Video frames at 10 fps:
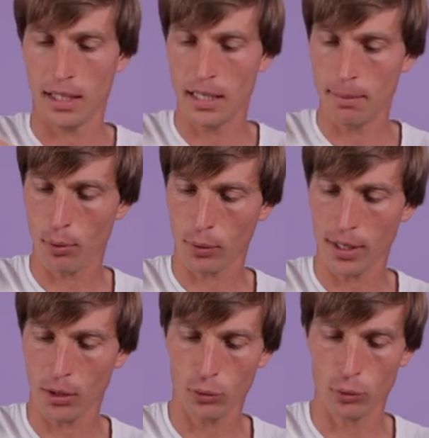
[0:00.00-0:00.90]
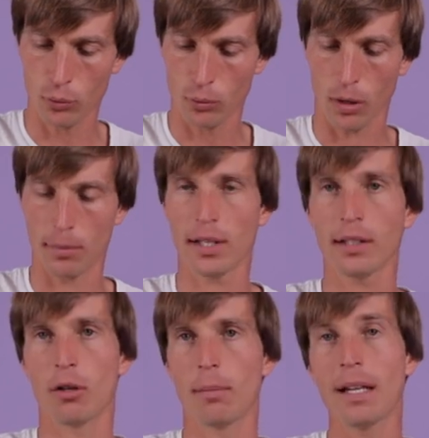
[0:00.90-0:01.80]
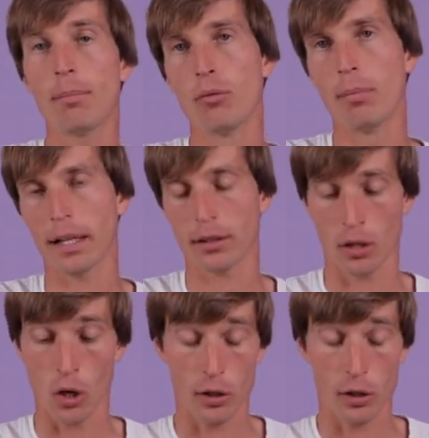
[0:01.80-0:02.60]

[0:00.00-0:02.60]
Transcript: et les planquer en dessous. Comme ça, tu as une manette plus plate.